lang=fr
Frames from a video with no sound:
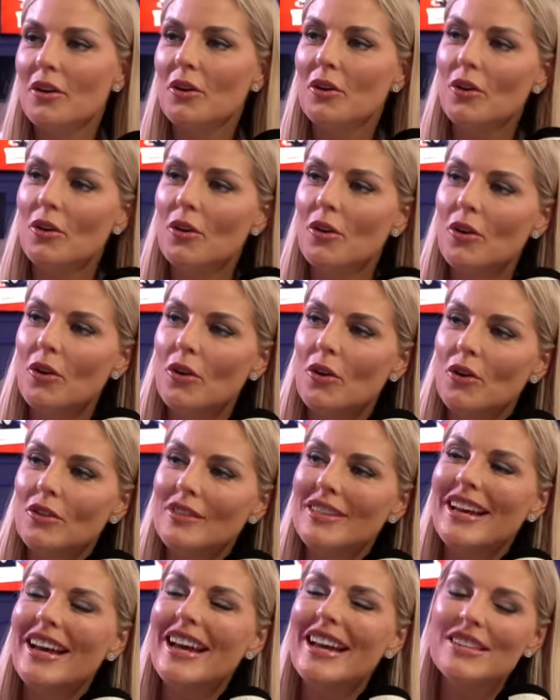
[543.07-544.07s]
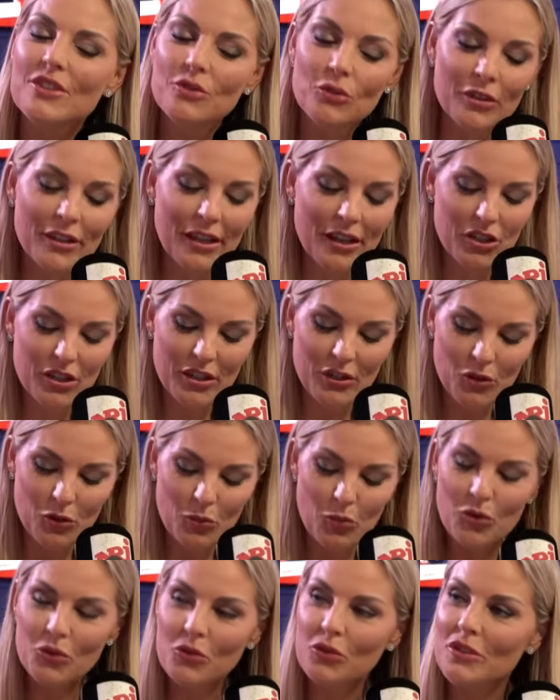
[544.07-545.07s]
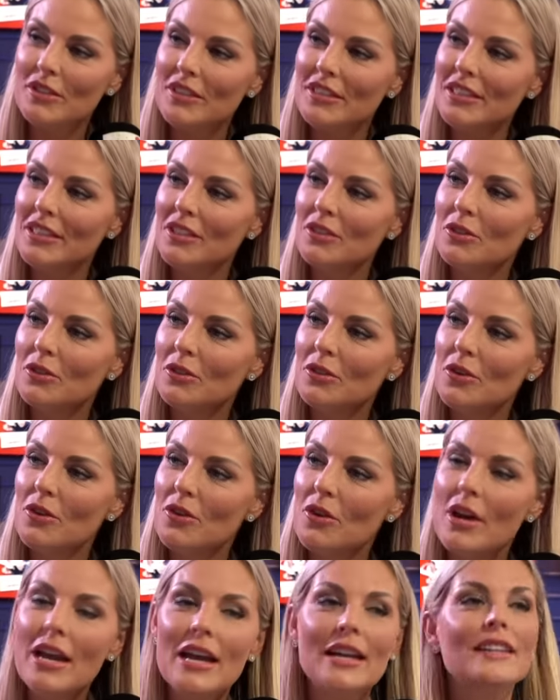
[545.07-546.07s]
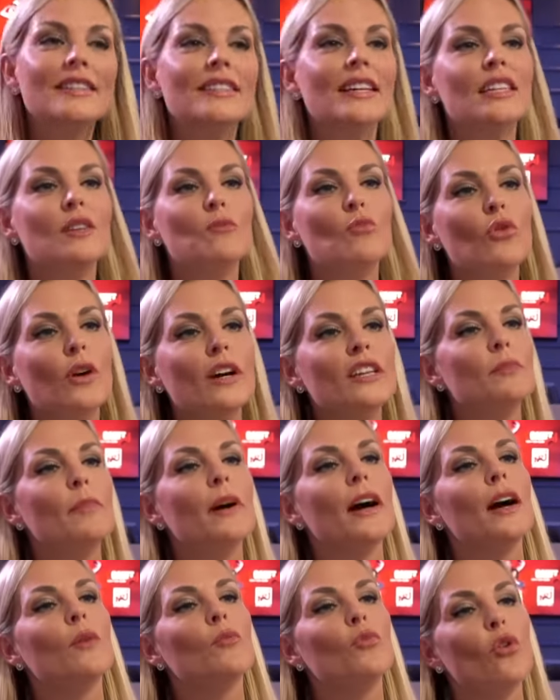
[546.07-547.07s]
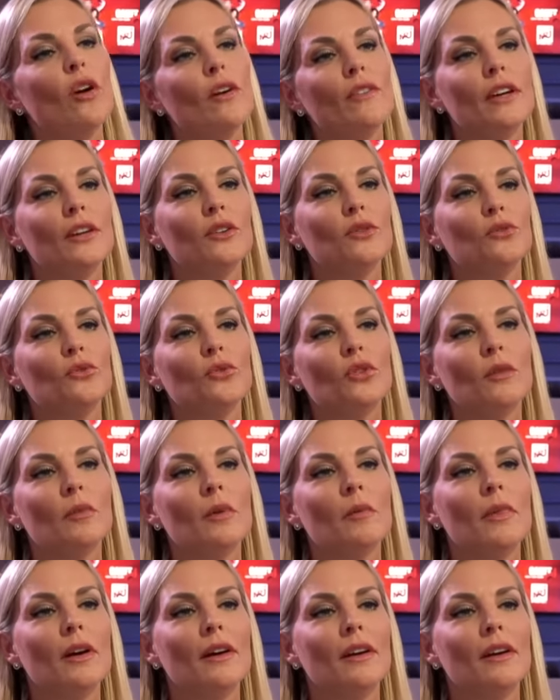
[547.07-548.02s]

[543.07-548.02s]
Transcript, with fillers: Euh, mm. très engagé dans le pronostic. les animaux restent par amour avec nous quand même.